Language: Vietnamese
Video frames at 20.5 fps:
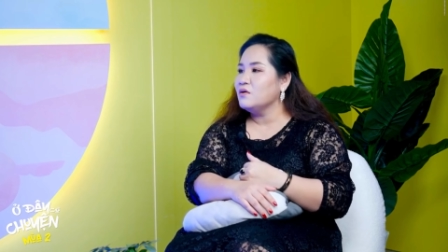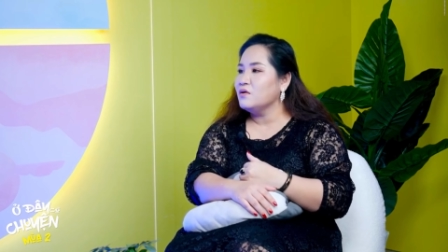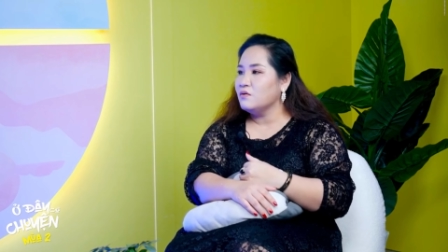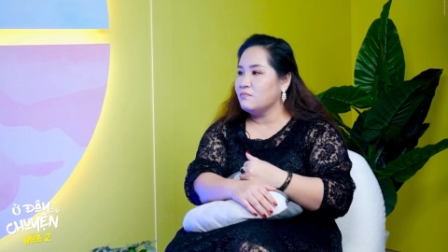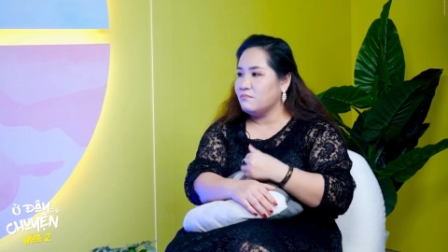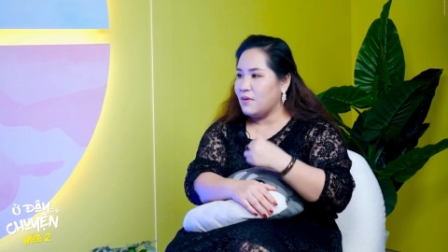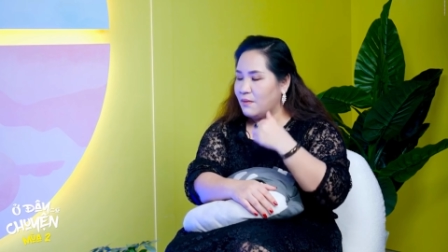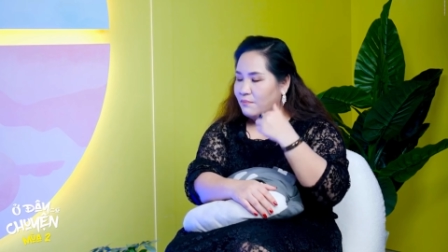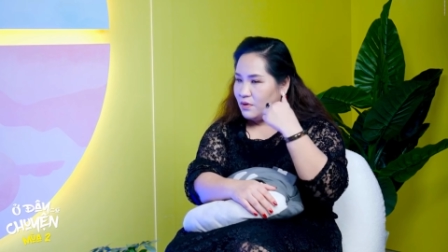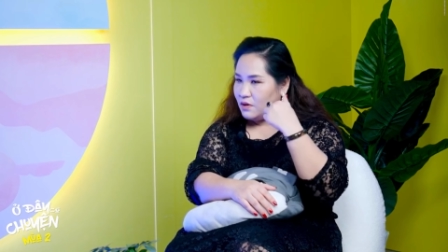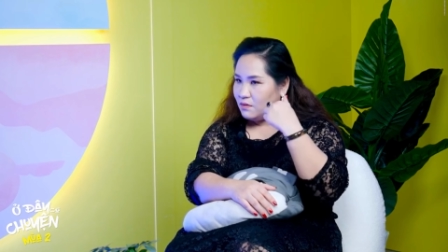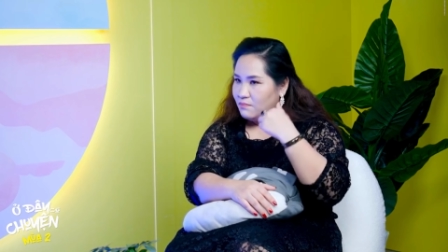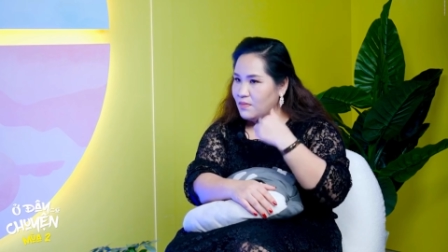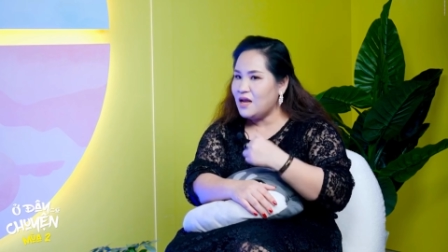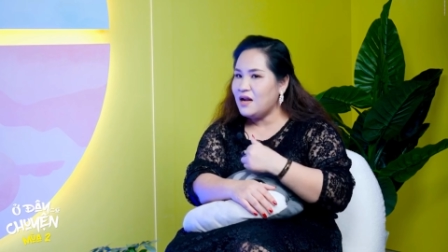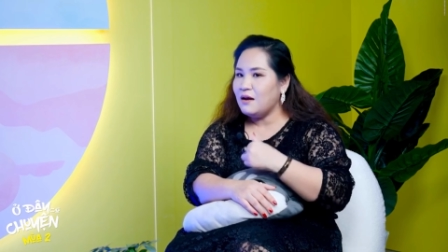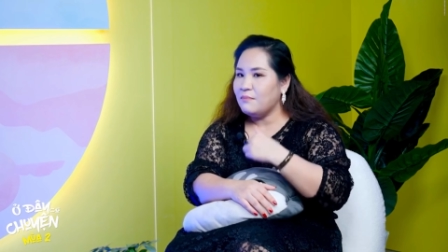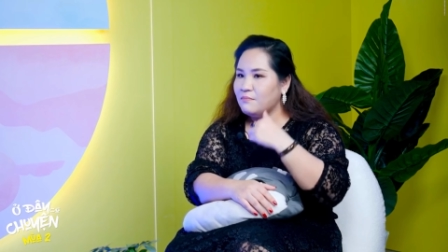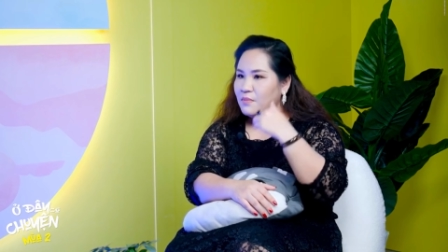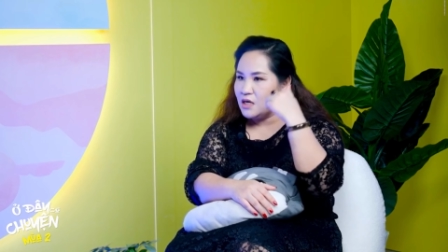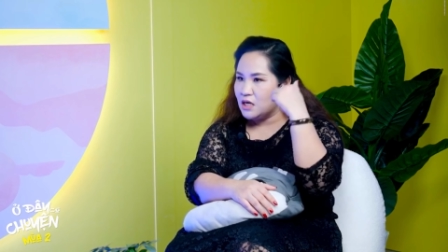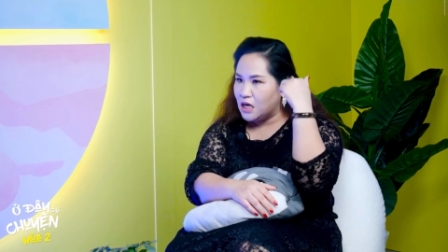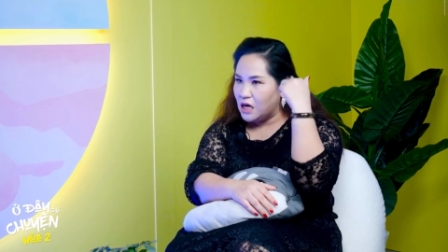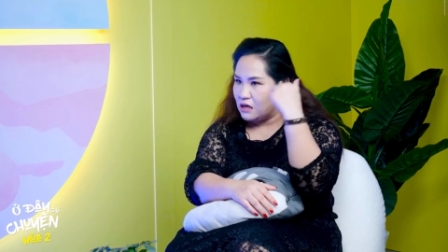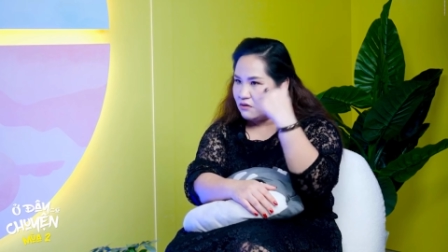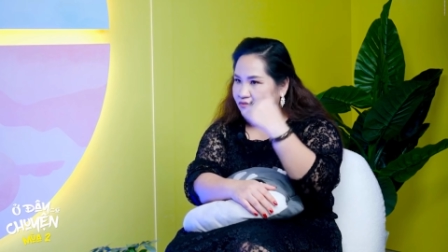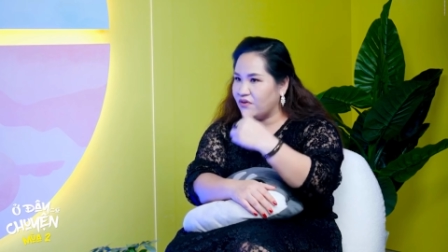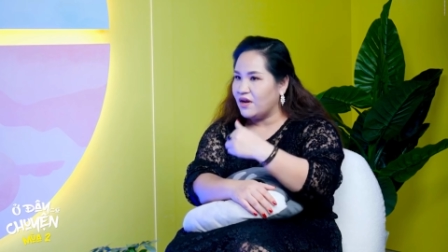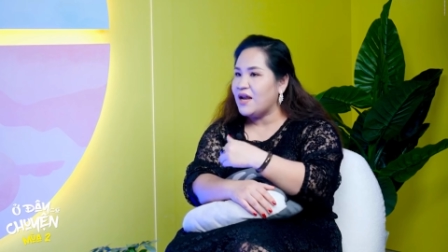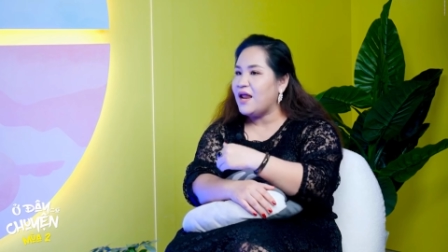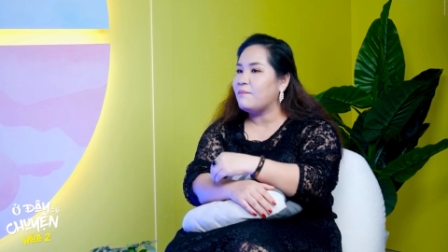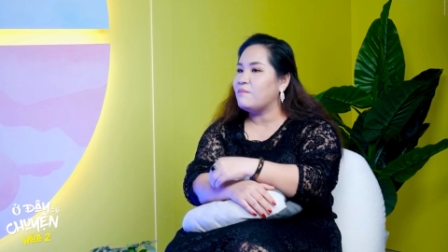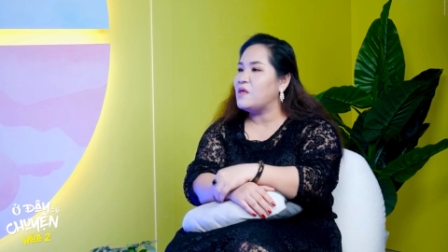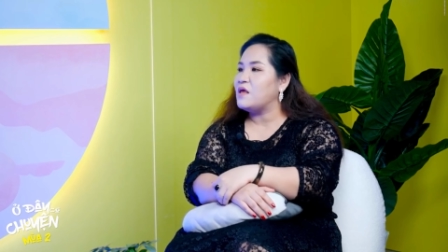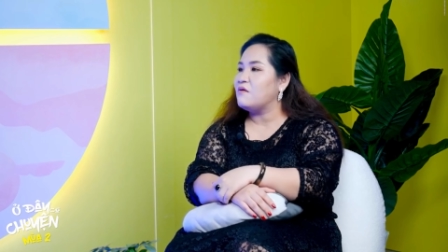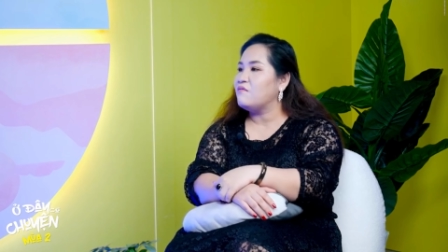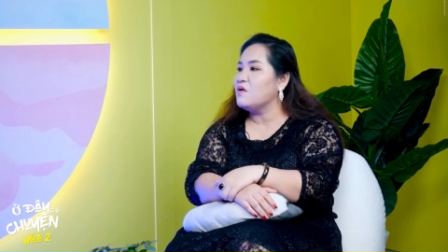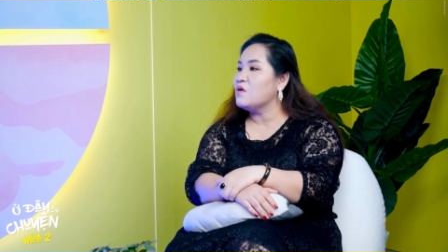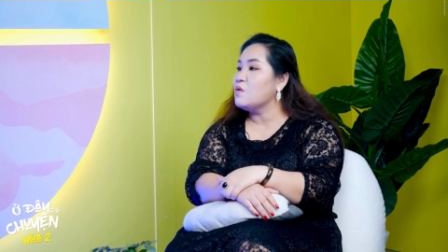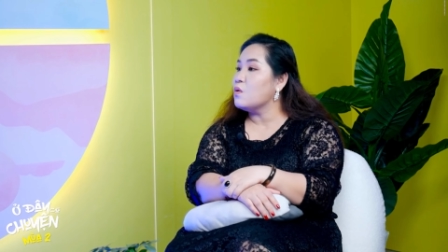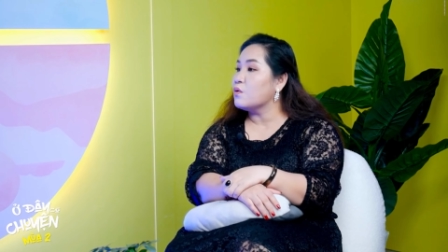ừ. mà mình biết là mình cần phải làm
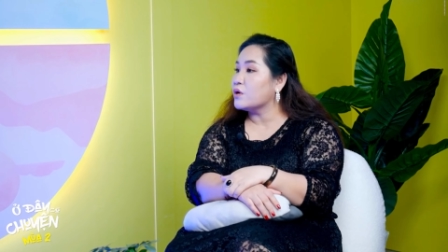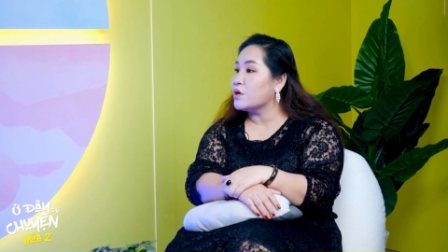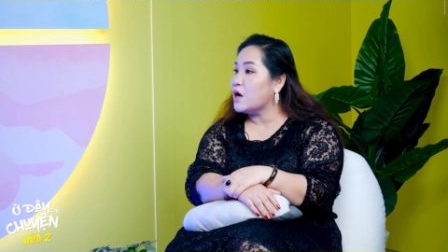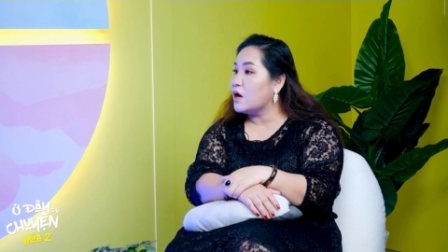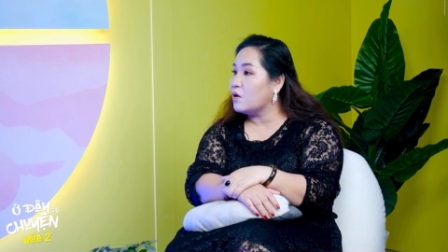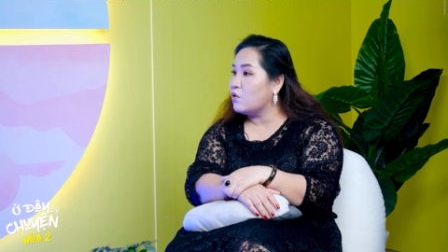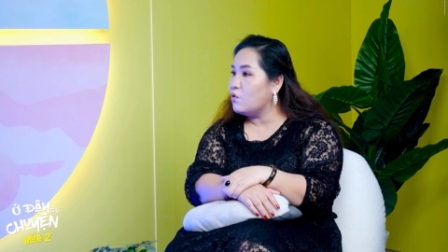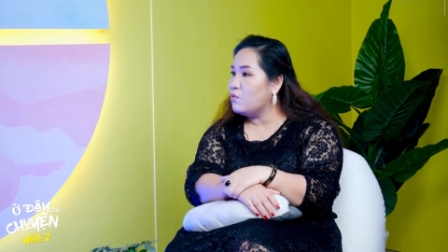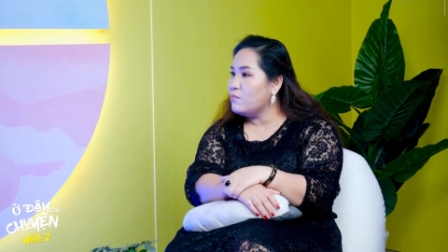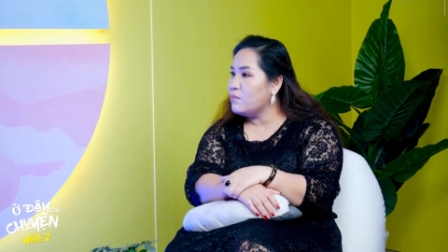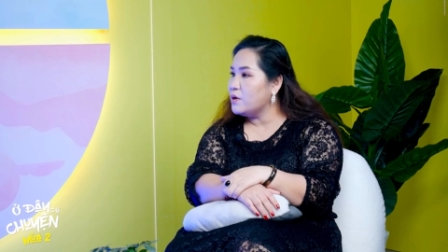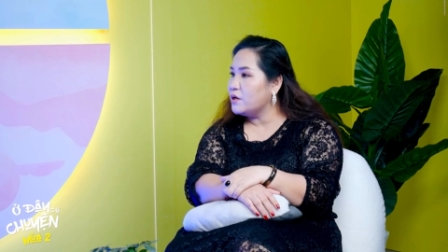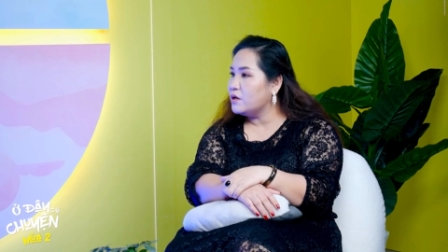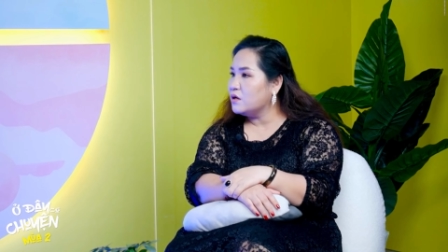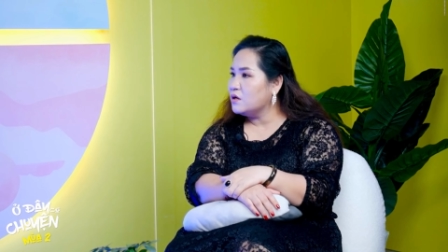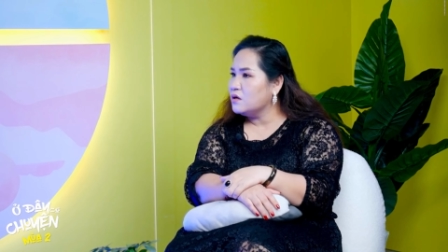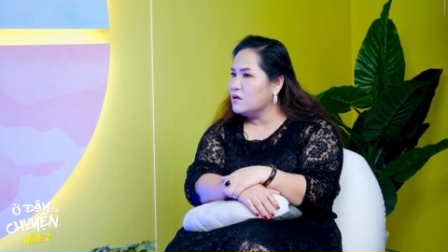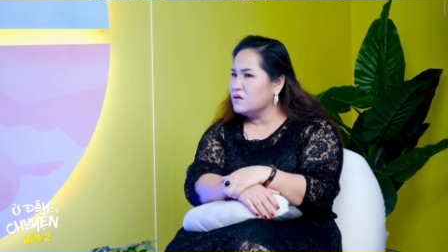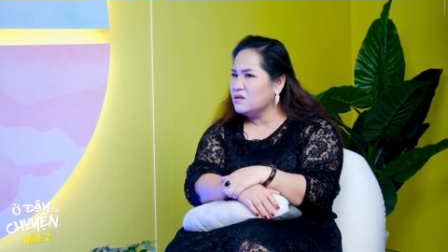gì với cuộc đời của mình.